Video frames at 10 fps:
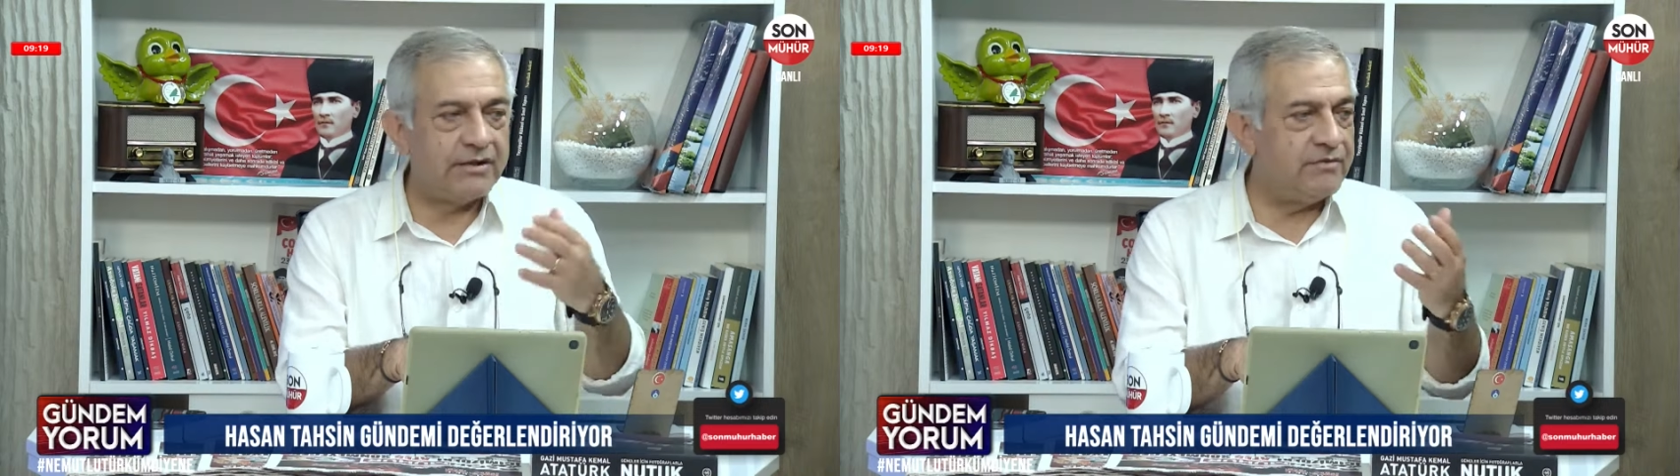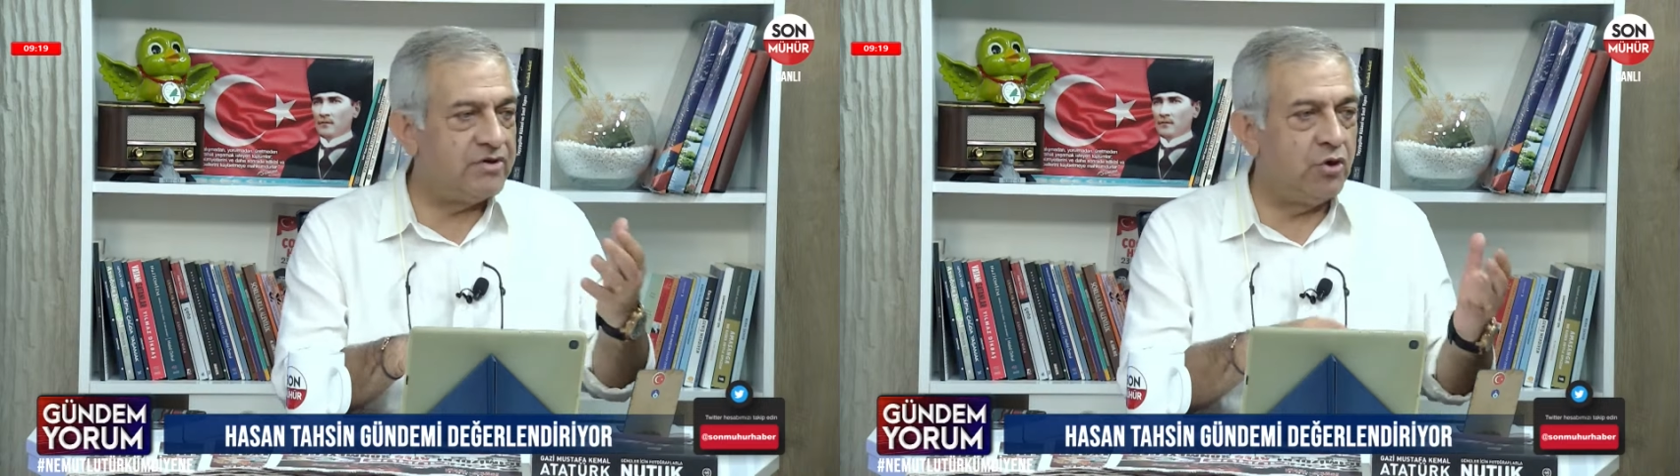
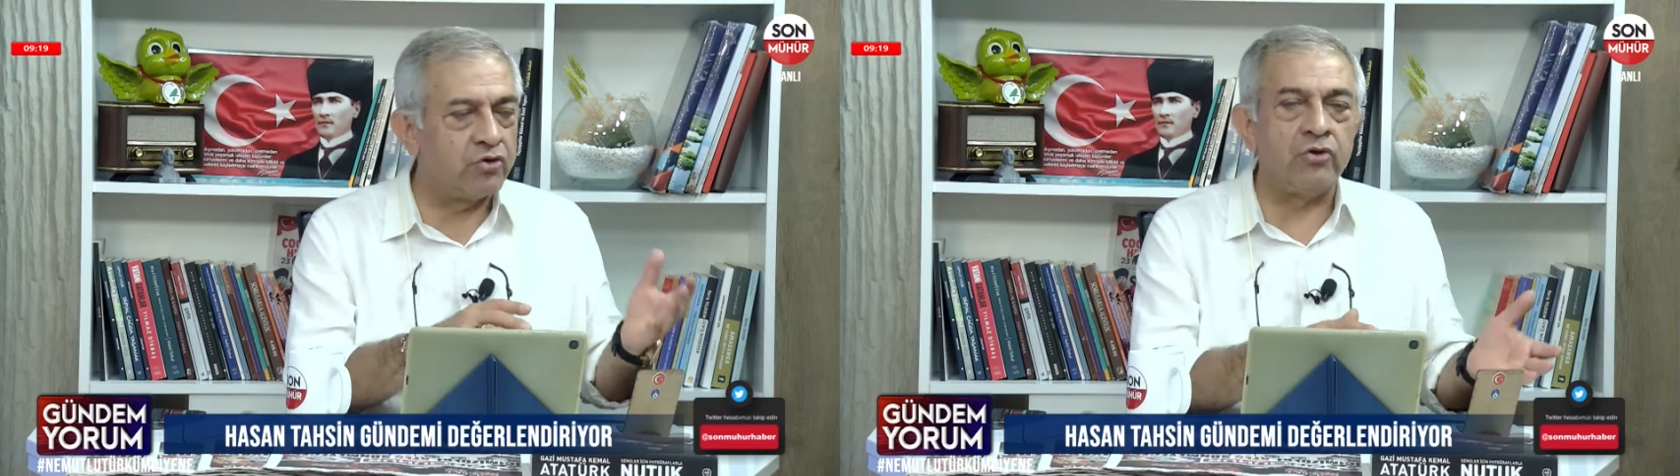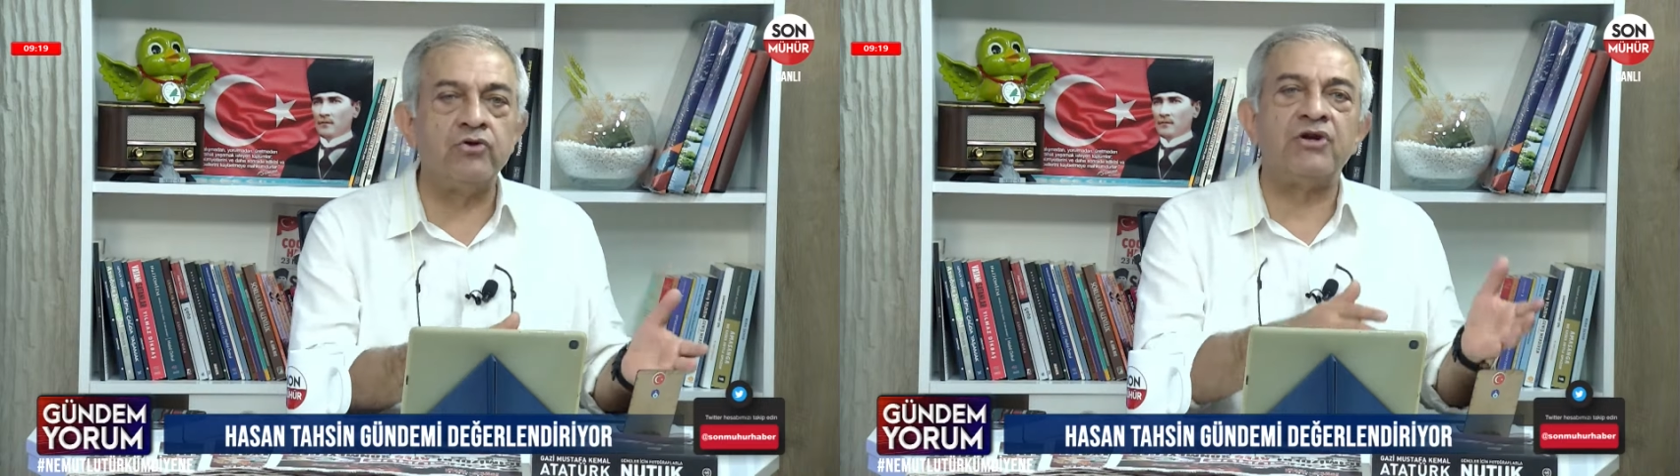
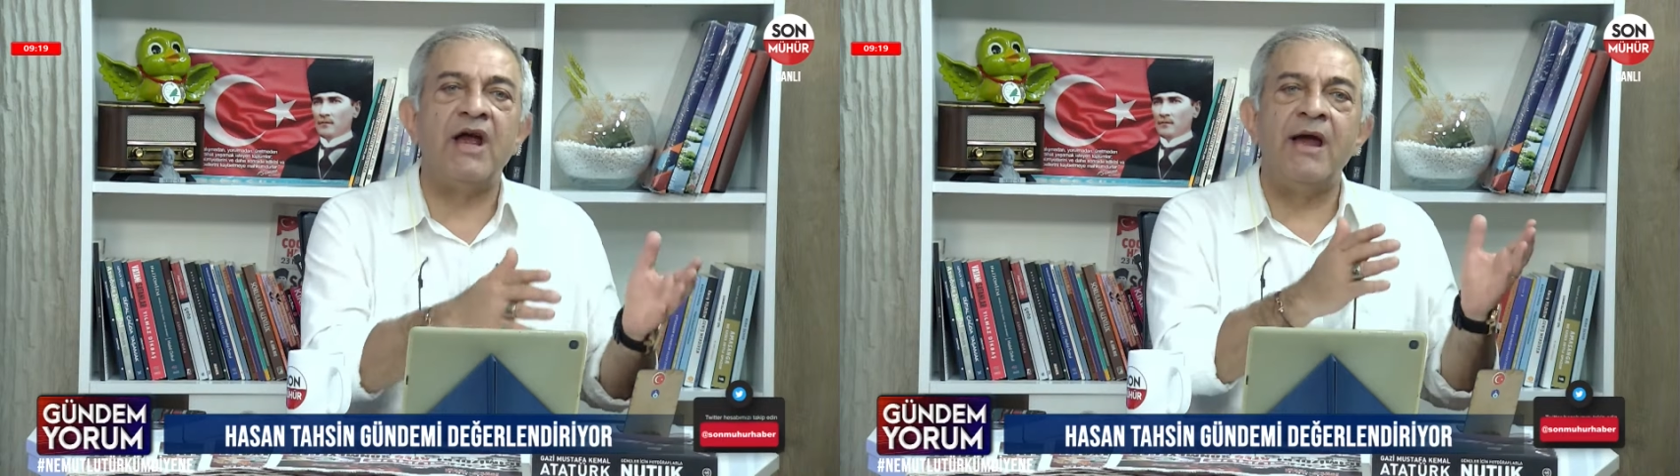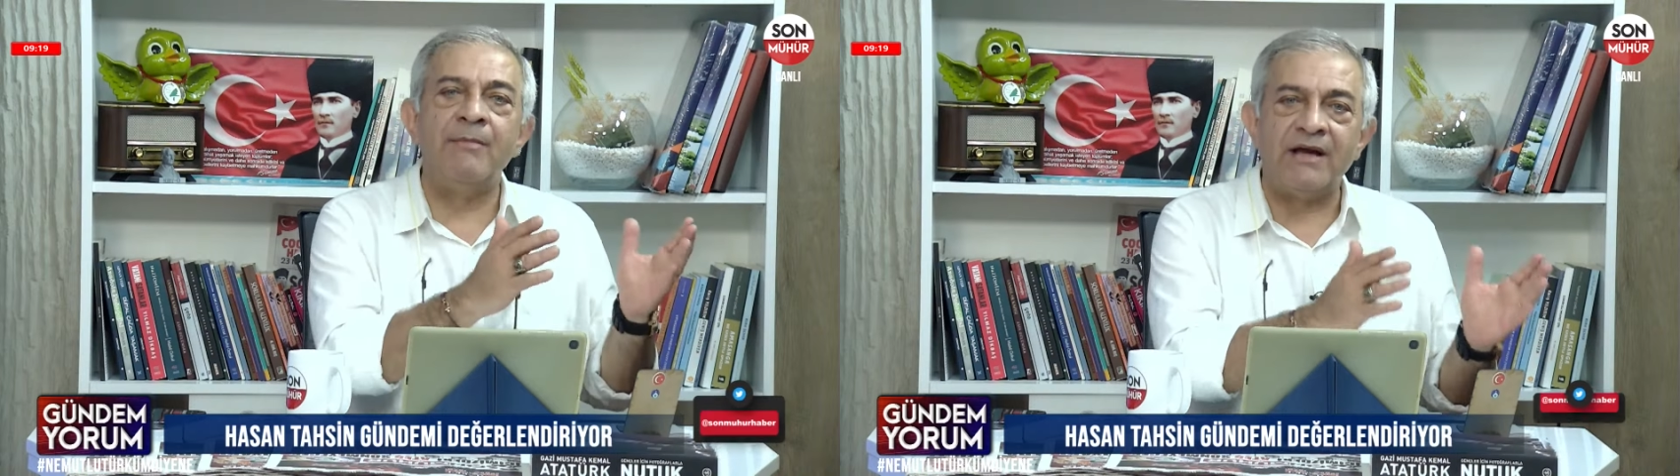Diyorsunuz ki
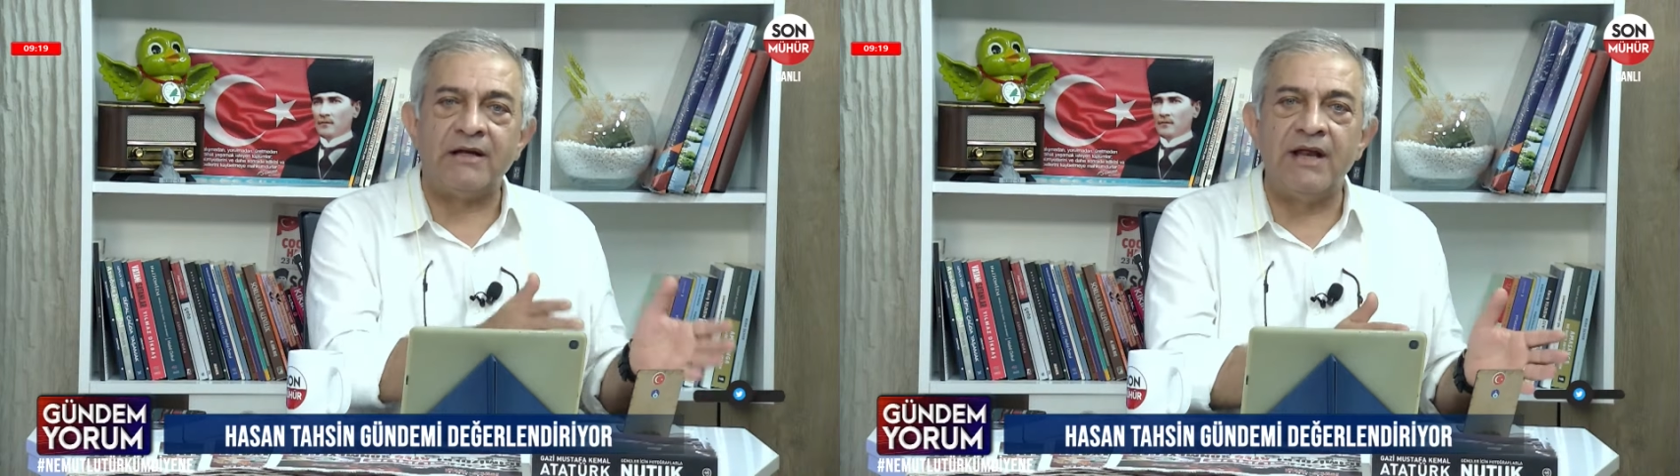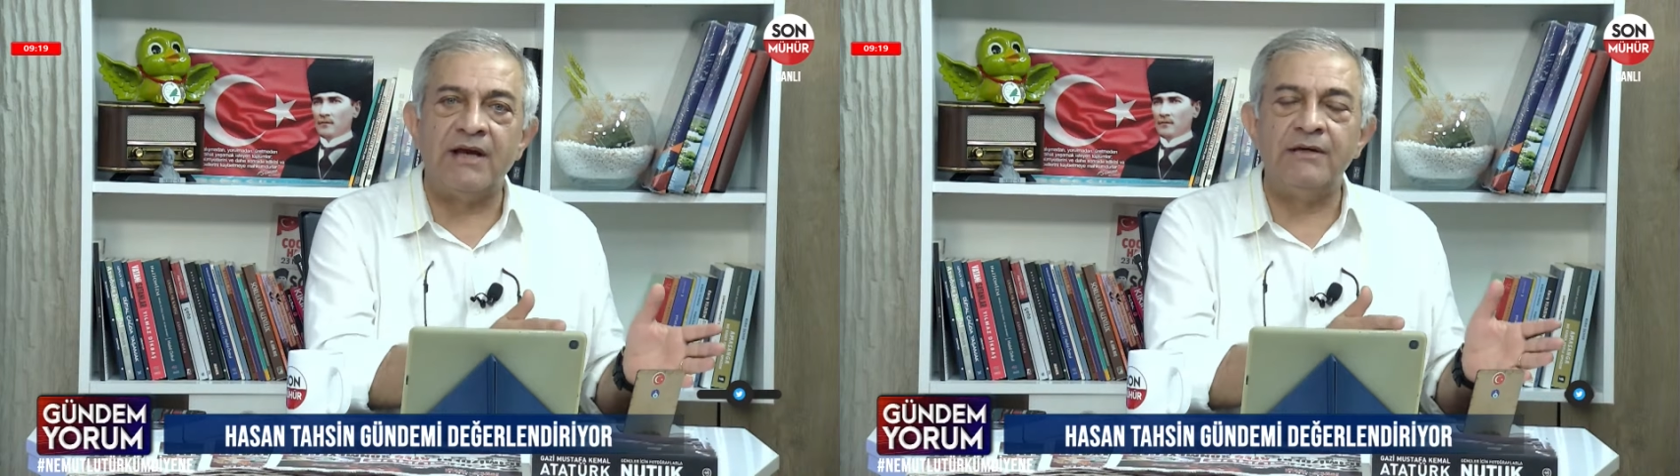
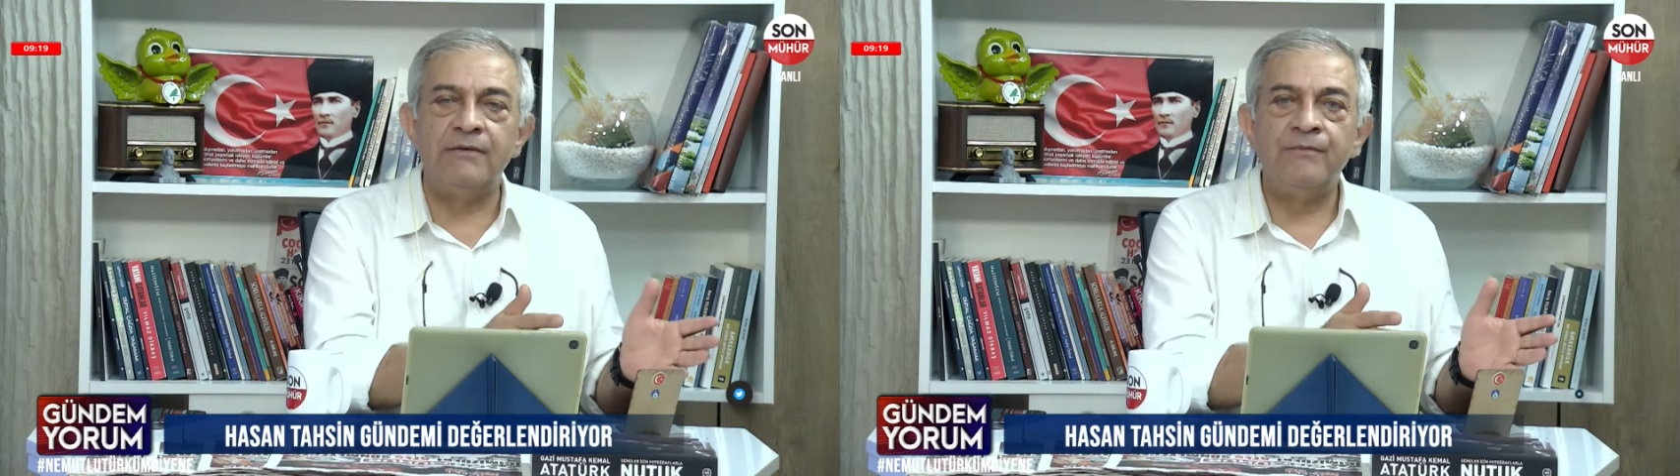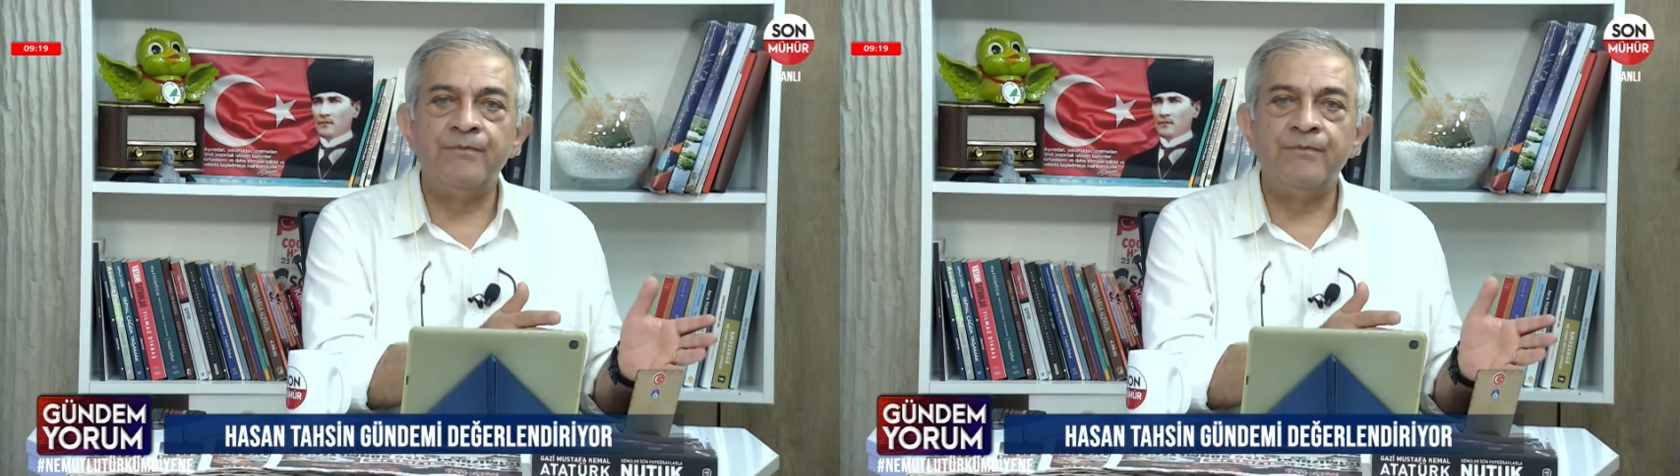emeklilerin